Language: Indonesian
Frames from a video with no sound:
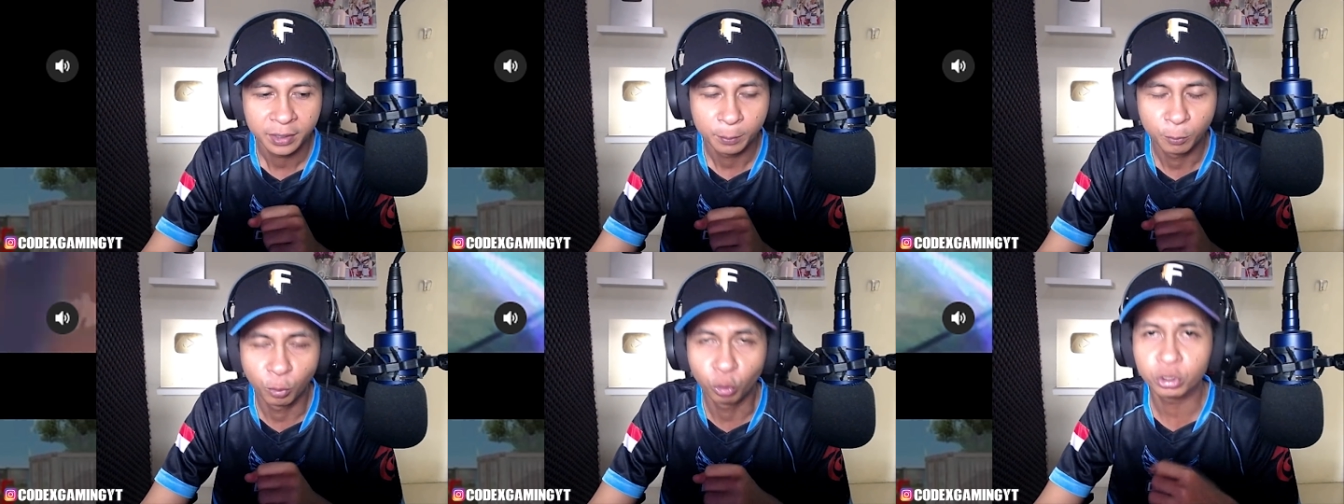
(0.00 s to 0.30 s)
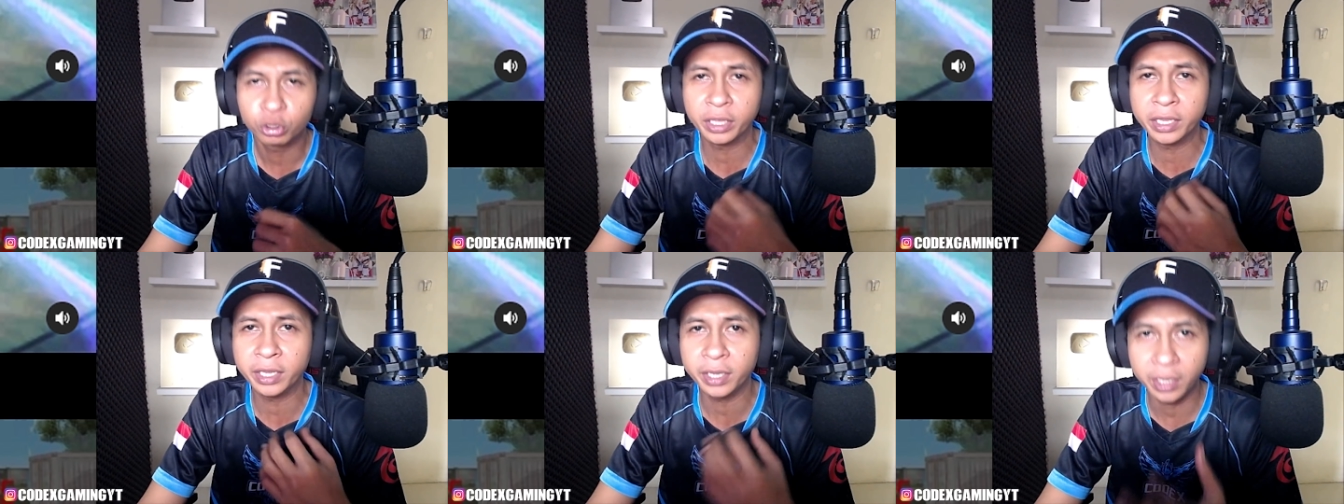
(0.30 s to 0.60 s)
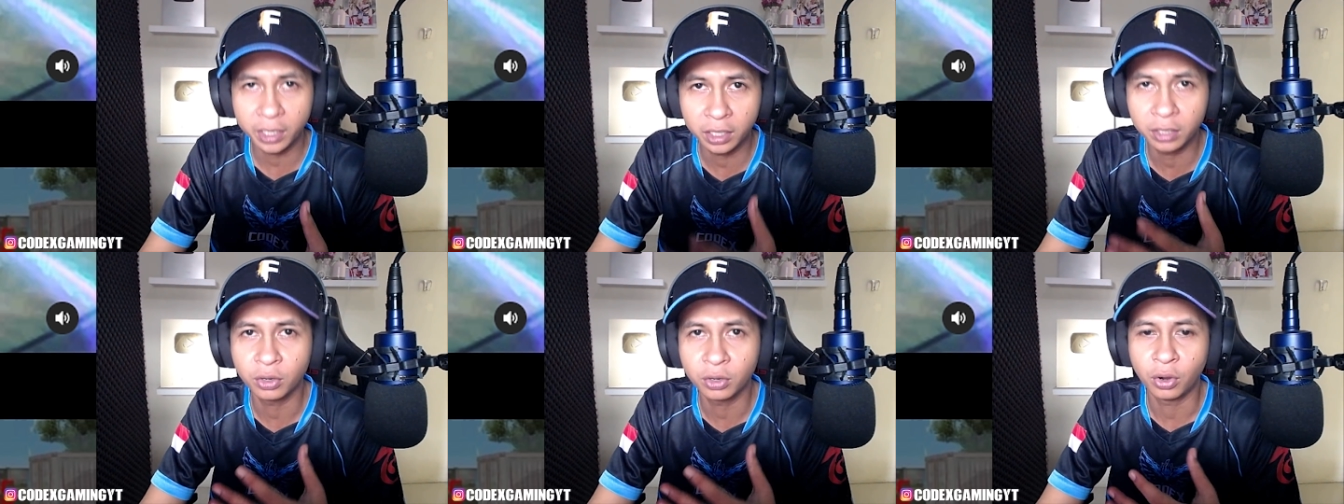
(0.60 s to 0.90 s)

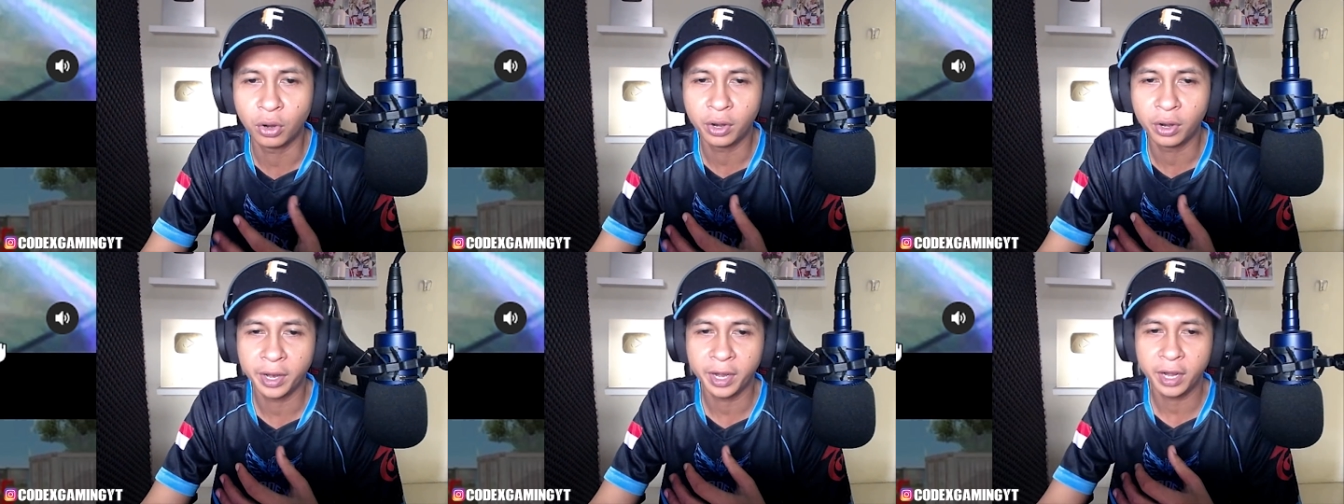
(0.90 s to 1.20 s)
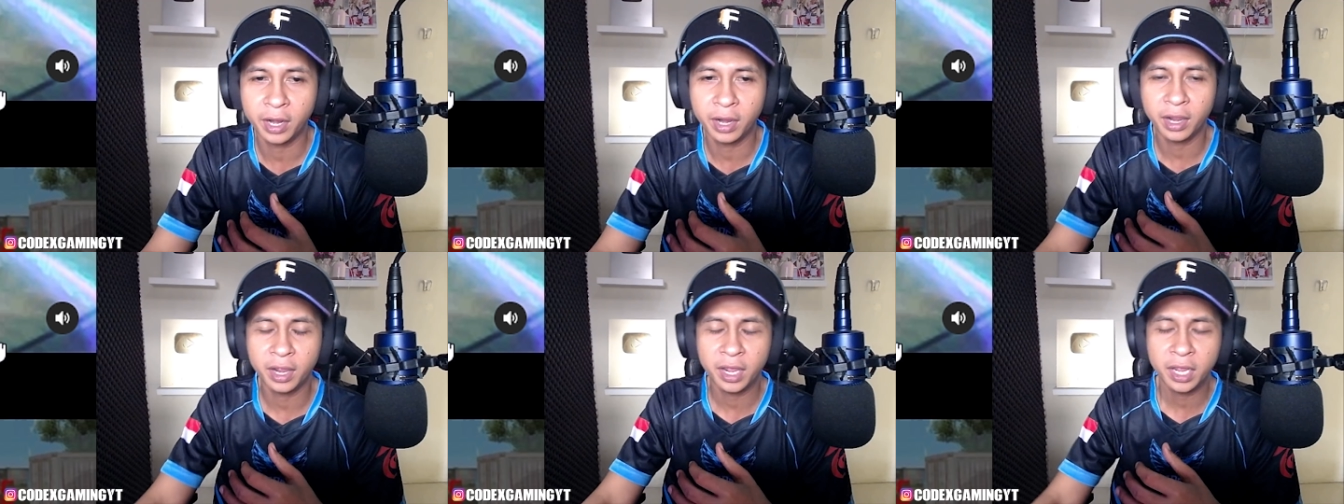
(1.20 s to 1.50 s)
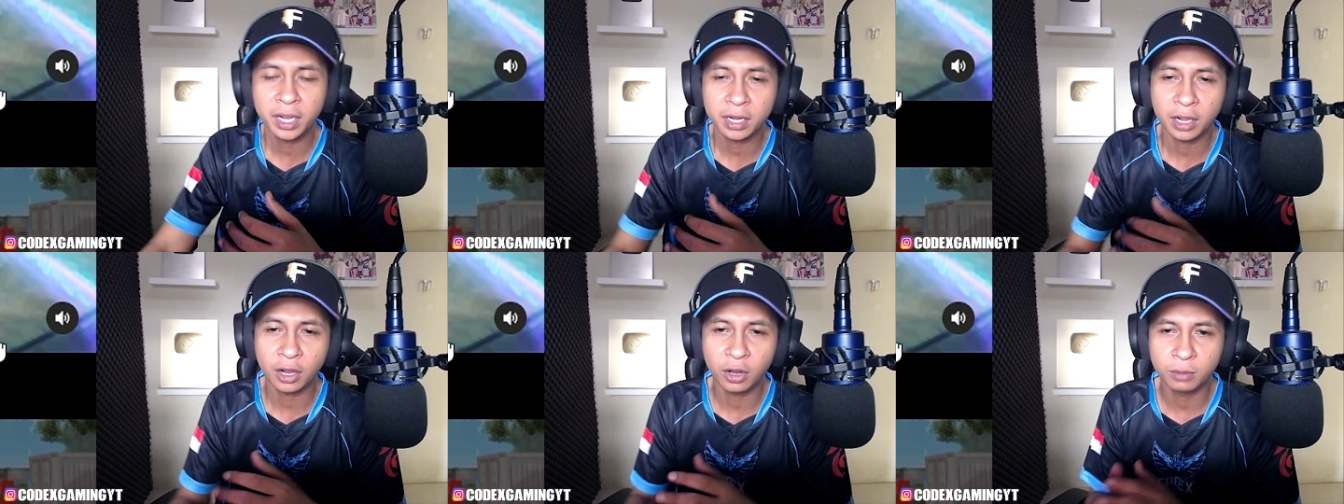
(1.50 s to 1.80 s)
buktiin dong
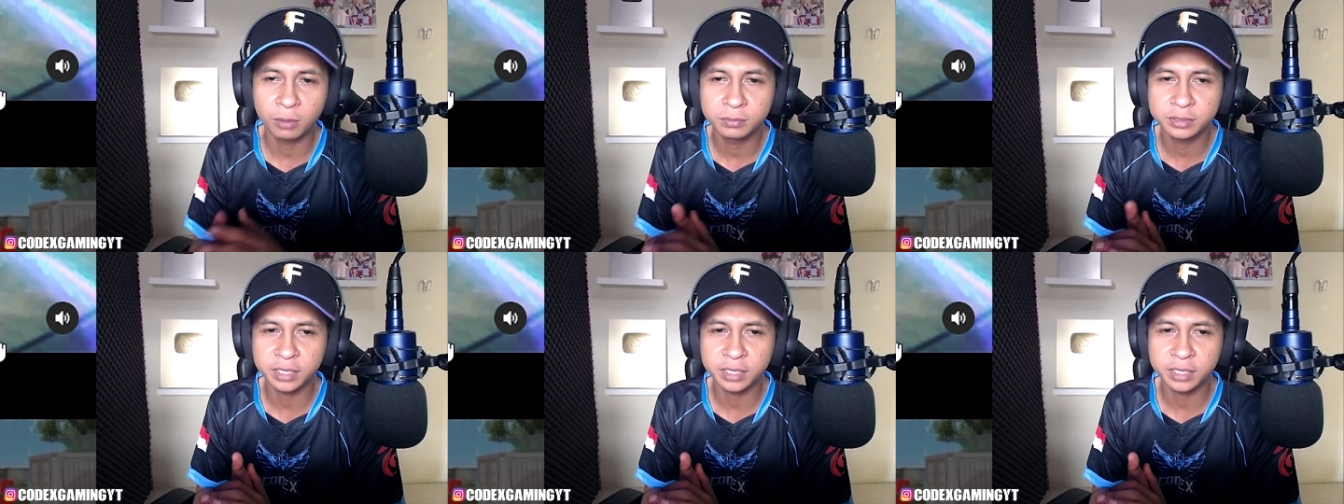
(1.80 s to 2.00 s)
ya kalau